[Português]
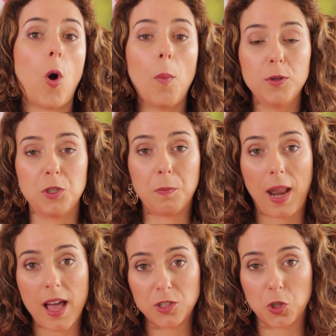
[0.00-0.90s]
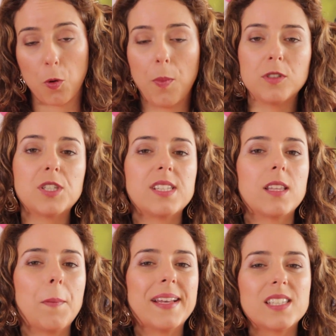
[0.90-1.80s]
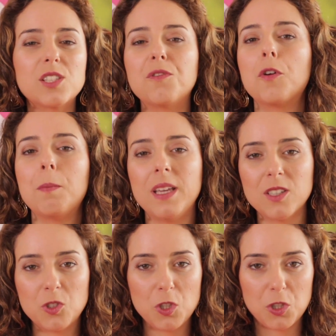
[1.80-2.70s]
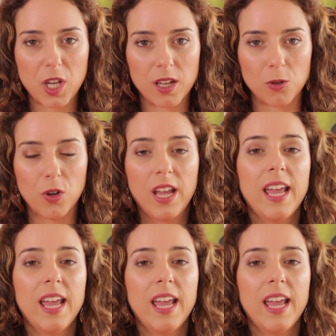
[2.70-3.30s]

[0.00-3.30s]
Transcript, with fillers: copo de plástico, pode ser também essas forminhas de gelo.